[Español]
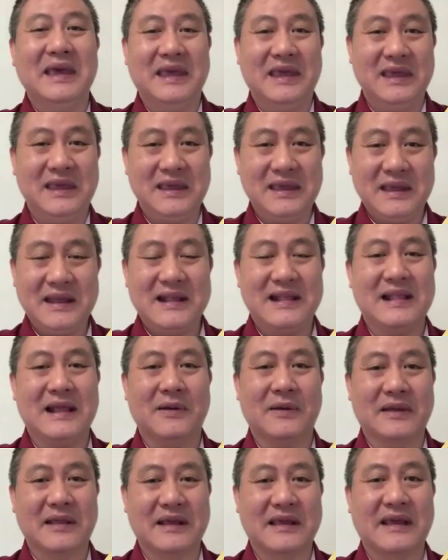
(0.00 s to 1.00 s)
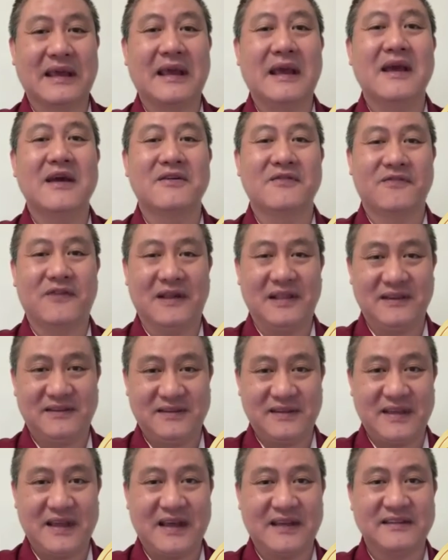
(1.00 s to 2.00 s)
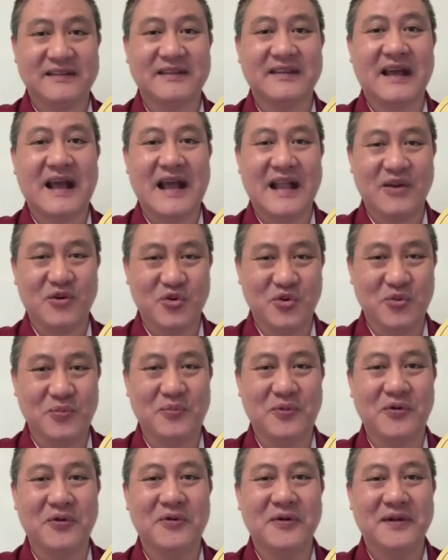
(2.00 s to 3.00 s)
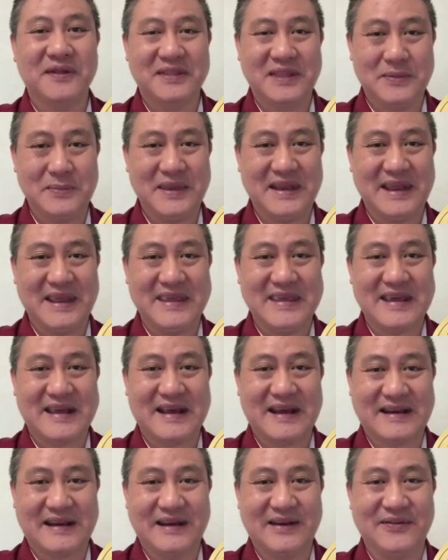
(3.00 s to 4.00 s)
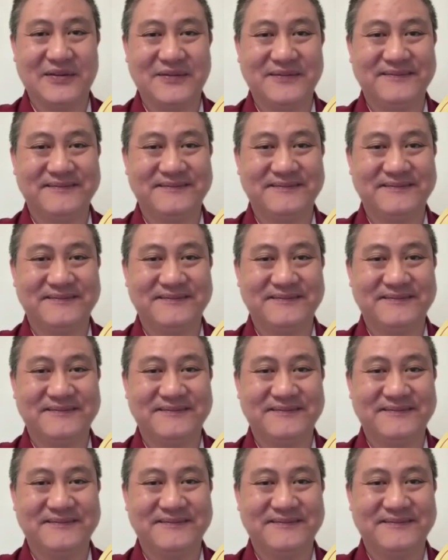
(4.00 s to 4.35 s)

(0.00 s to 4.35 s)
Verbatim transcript: y la verdad que felicidades al grupo de Mireia Carrero.